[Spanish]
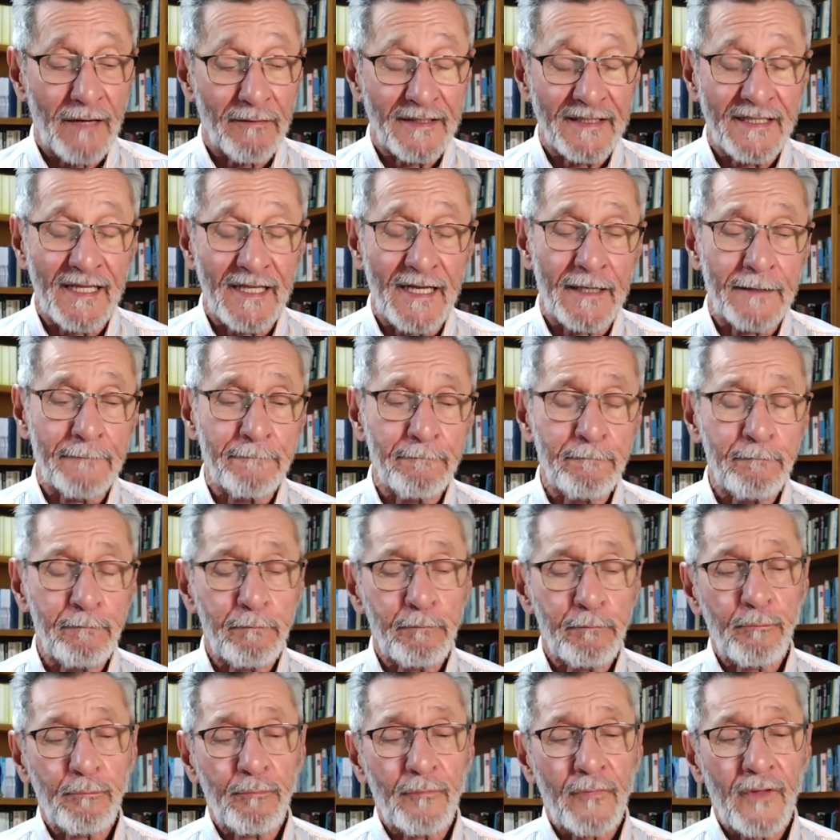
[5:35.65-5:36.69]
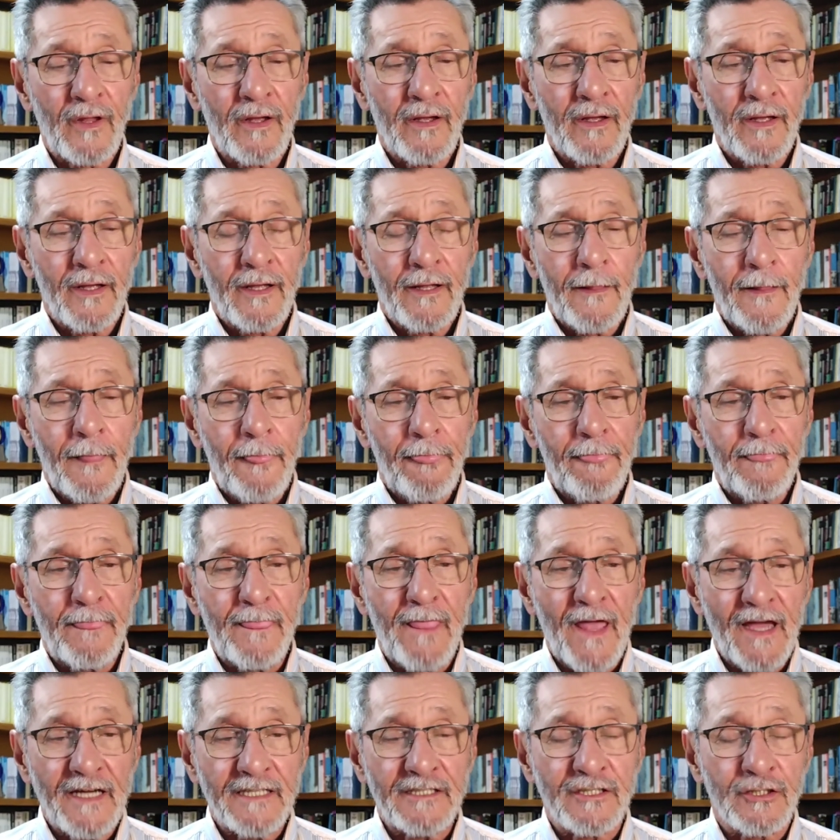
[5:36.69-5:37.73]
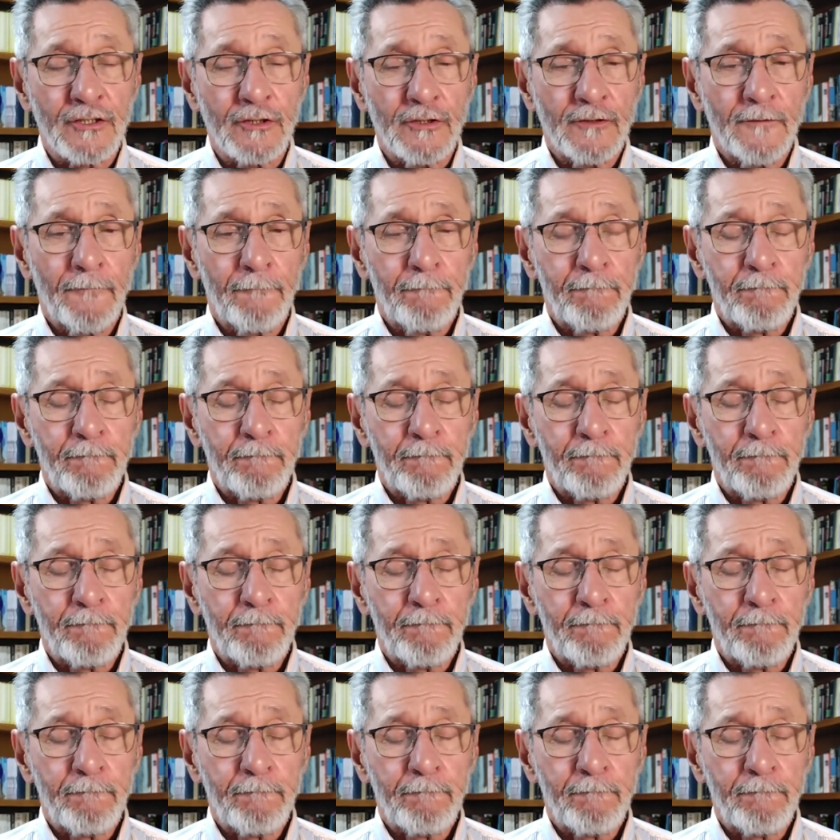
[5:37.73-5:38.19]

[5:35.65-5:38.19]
vender. De hecho,